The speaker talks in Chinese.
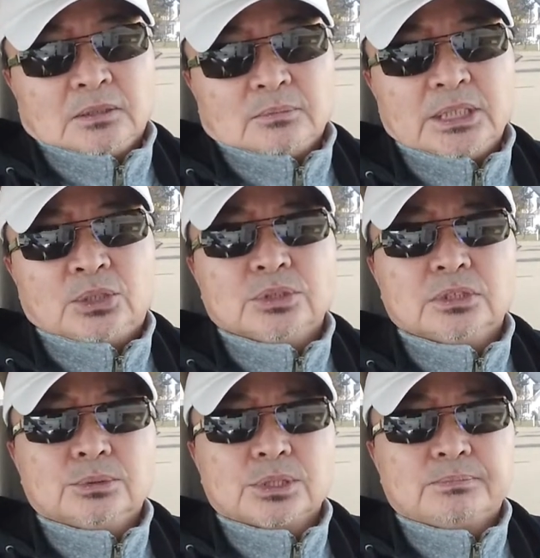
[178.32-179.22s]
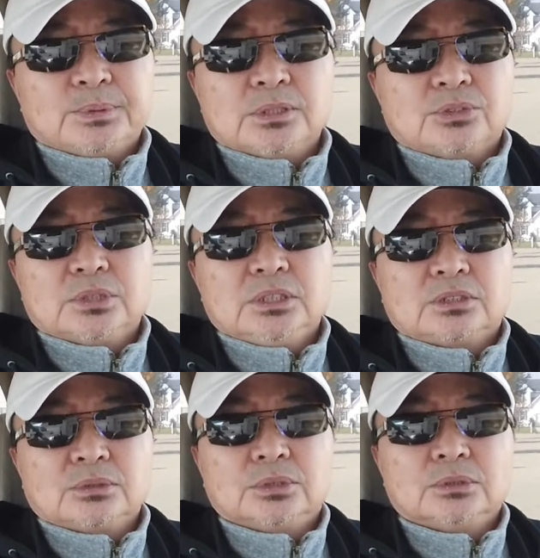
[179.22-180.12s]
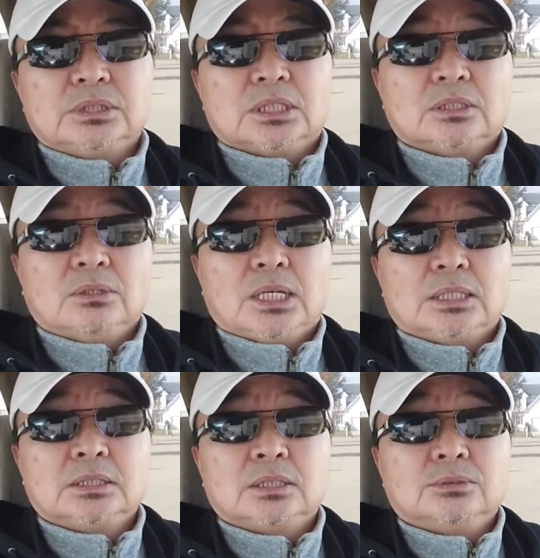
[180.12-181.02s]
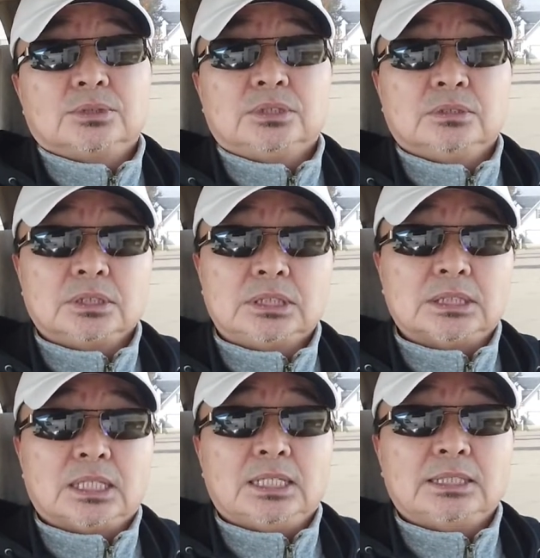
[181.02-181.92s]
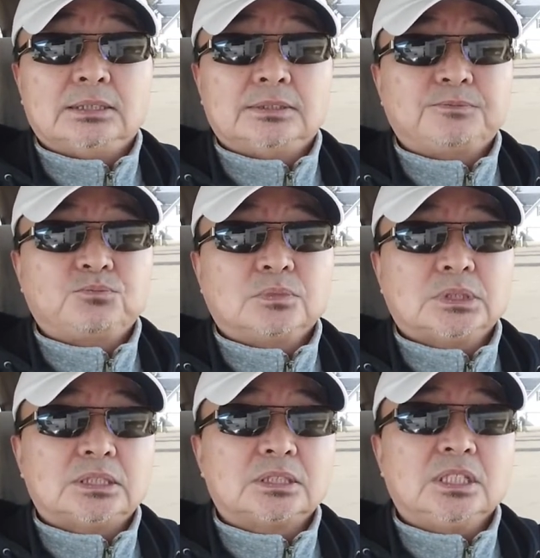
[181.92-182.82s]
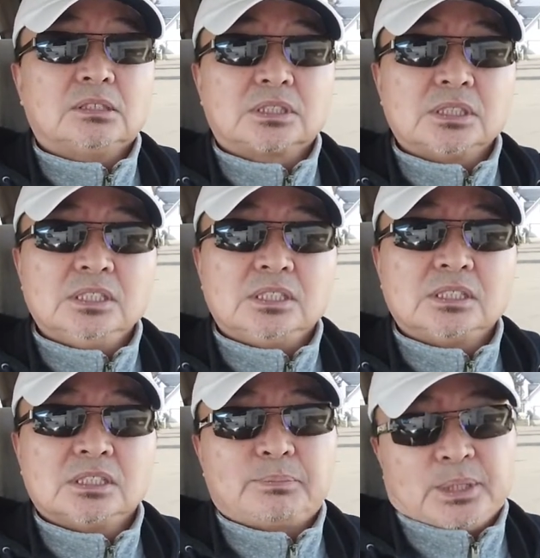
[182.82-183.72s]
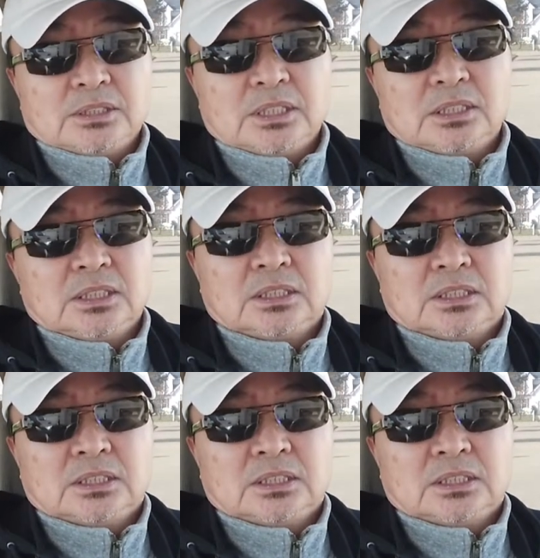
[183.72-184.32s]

美国的股市不是说你总统讲句话，这个股市就能起来。它是这样真正的表现这